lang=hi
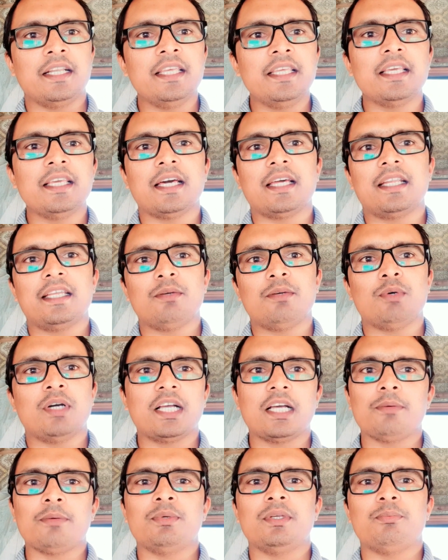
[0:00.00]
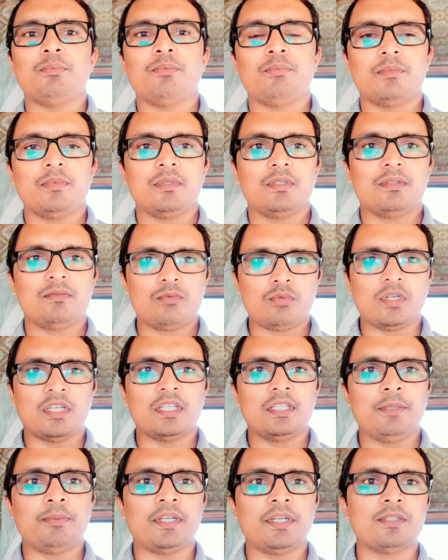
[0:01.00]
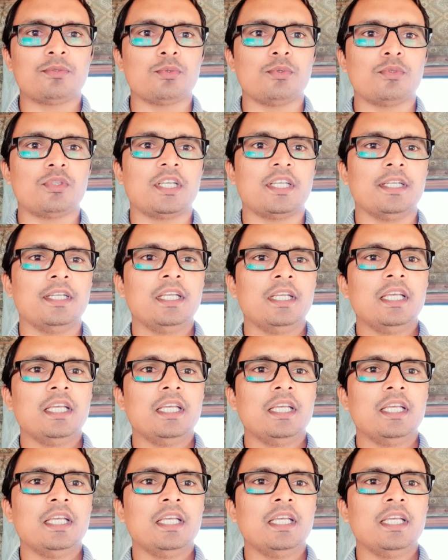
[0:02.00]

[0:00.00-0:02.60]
नहीं आ रहे हैं वहाँ काफ़ी थोड़ा डिफरेंस होता है